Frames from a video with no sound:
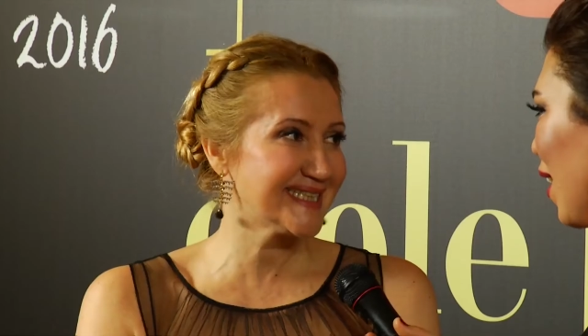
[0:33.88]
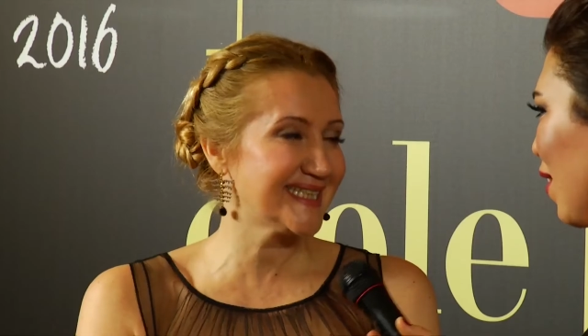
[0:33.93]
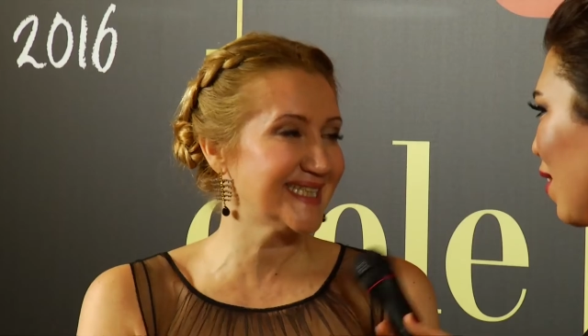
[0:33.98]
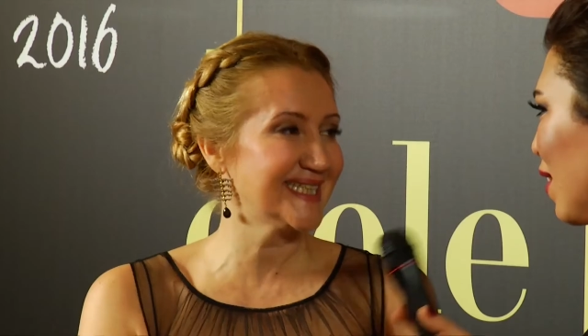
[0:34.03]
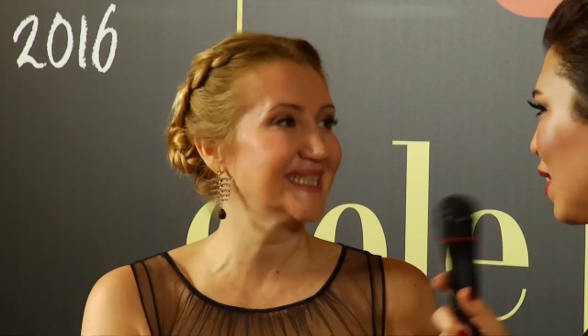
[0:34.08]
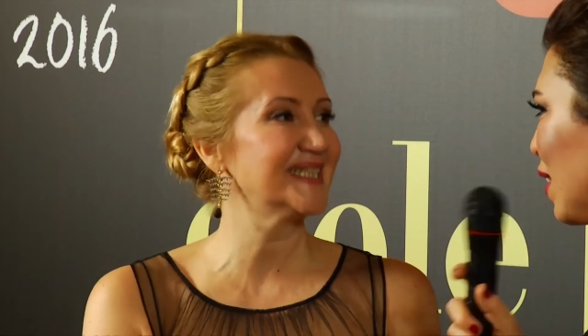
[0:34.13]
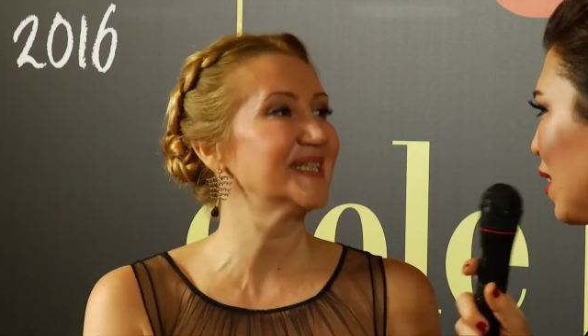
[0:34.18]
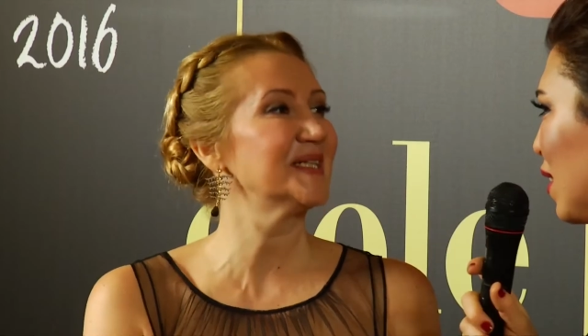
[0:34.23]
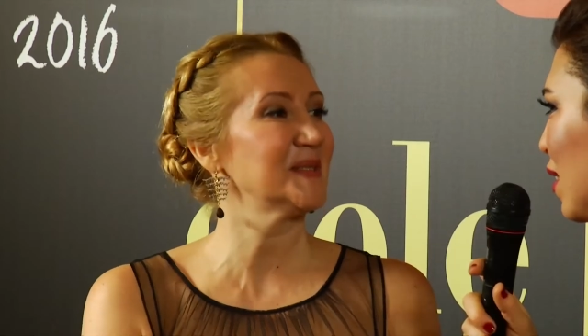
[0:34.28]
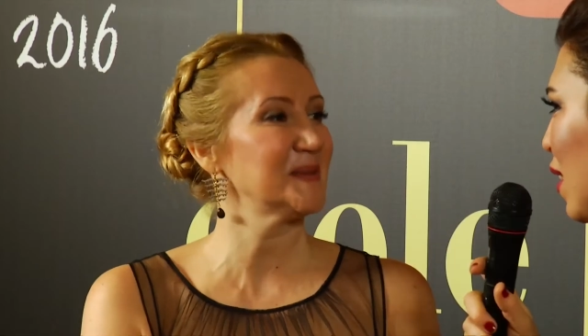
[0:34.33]

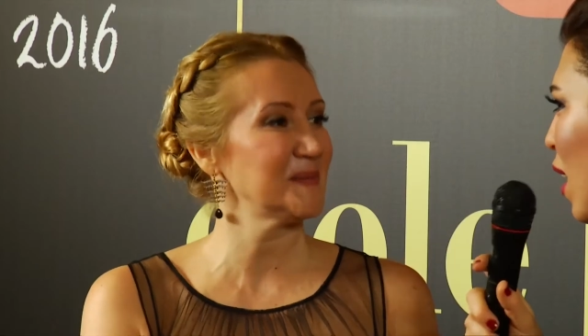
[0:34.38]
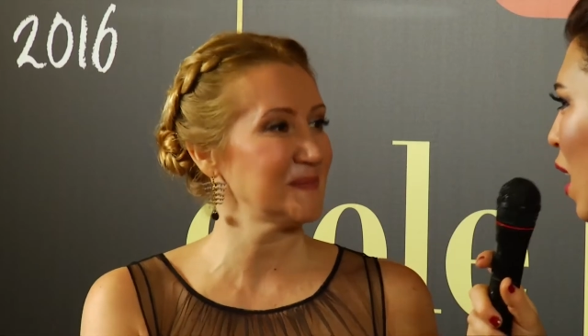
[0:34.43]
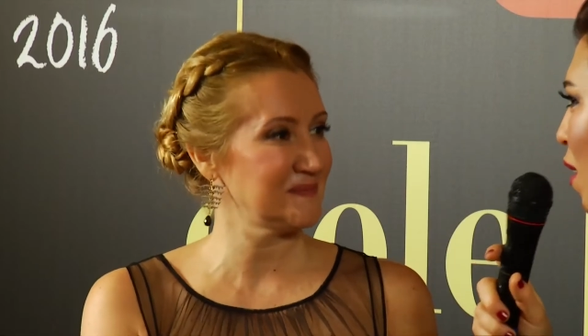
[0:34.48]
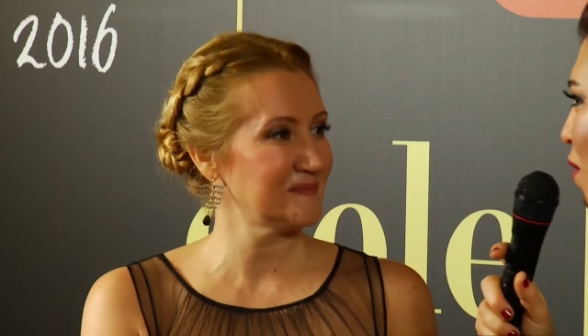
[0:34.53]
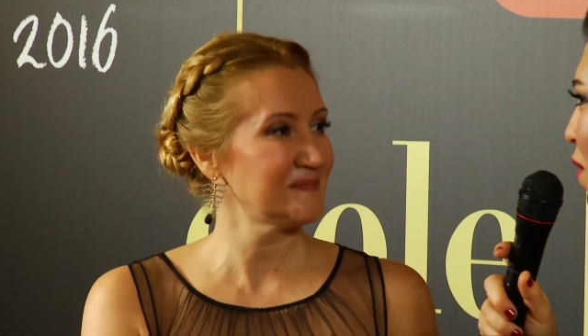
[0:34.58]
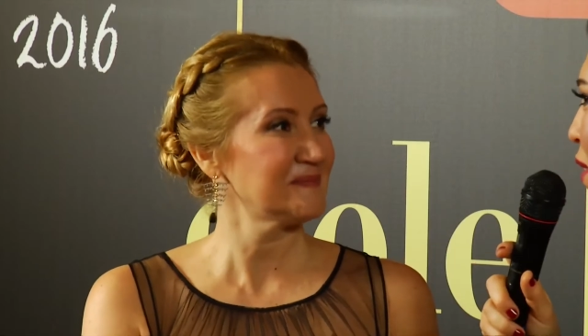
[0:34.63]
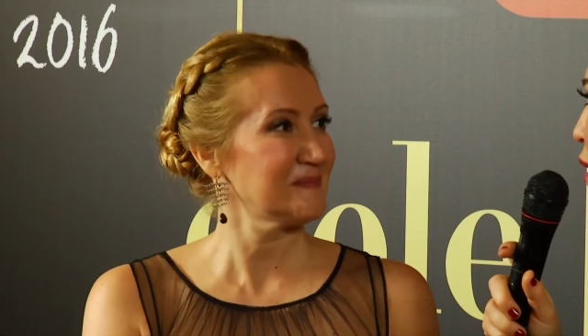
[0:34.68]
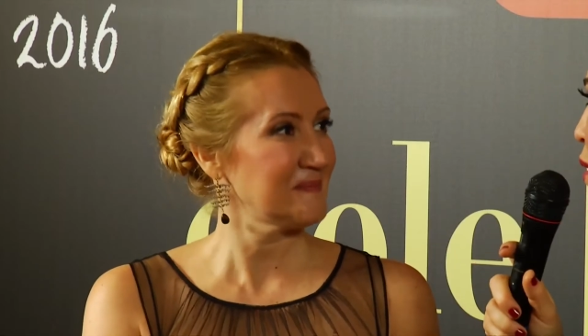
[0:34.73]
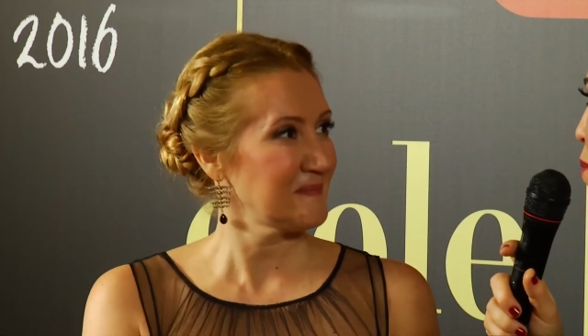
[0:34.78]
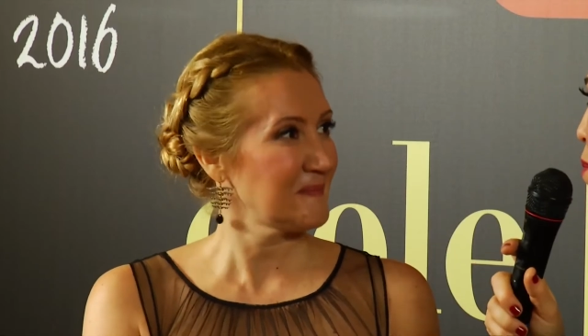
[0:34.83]
E,
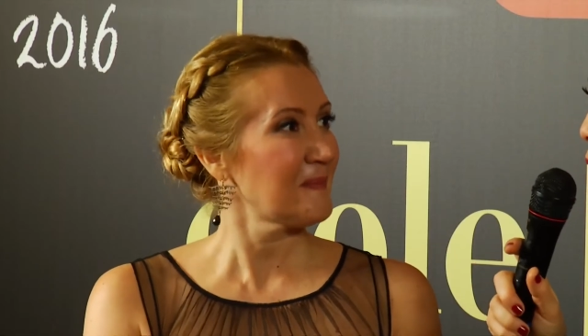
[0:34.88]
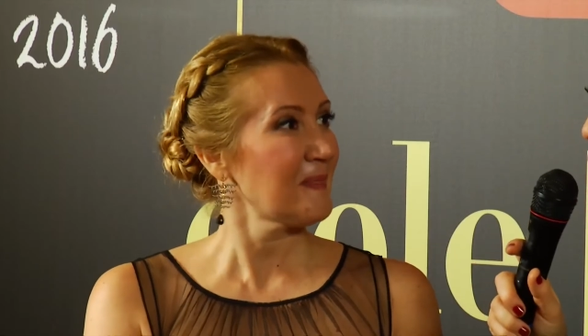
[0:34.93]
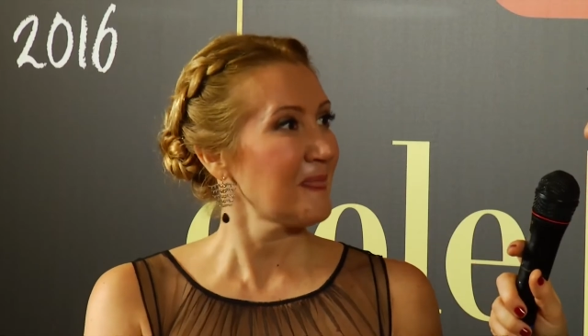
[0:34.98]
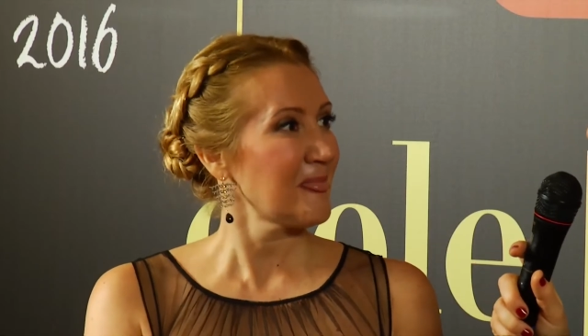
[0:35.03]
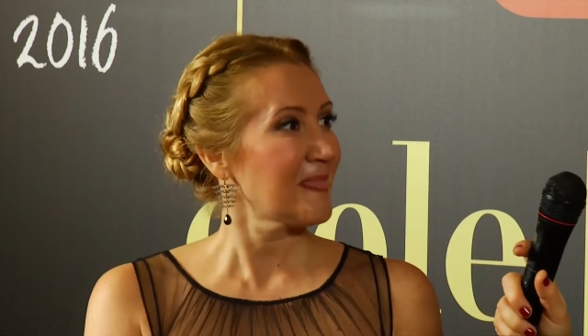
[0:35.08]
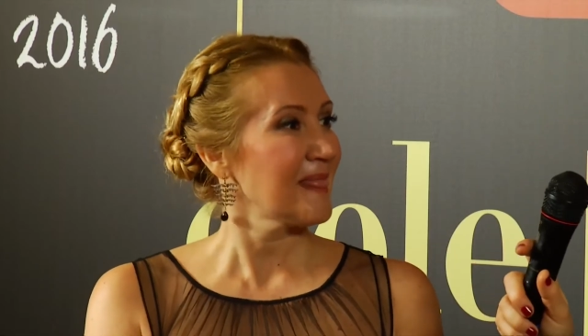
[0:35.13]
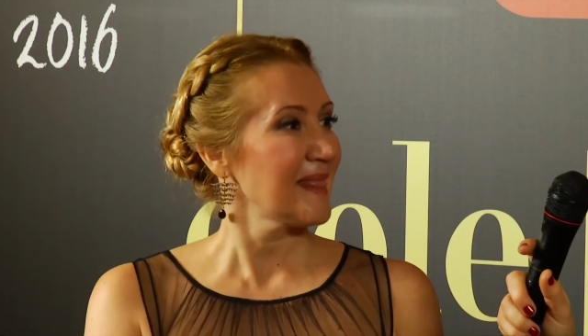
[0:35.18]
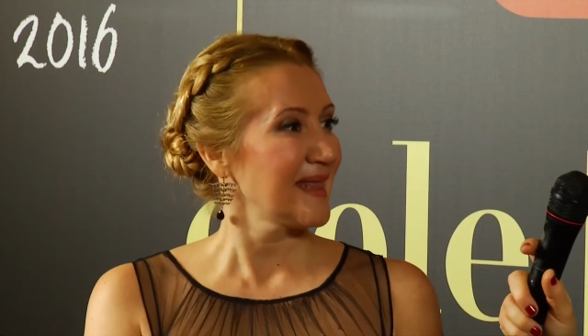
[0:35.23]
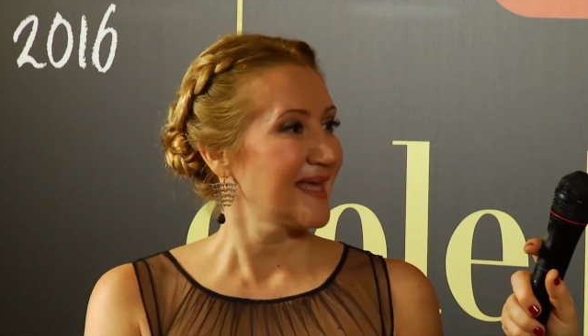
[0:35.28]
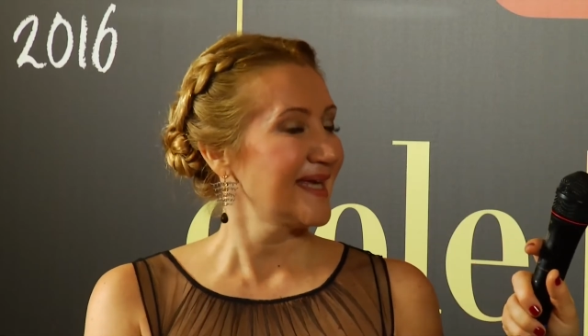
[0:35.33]
edeyim beni
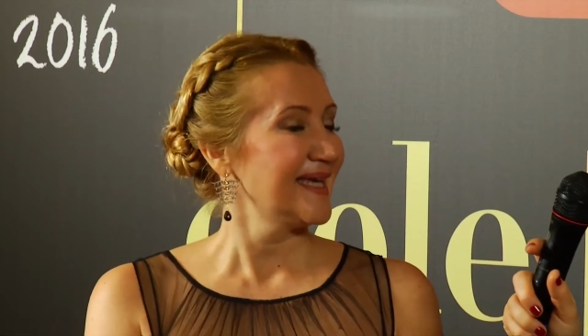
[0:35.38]
bir şey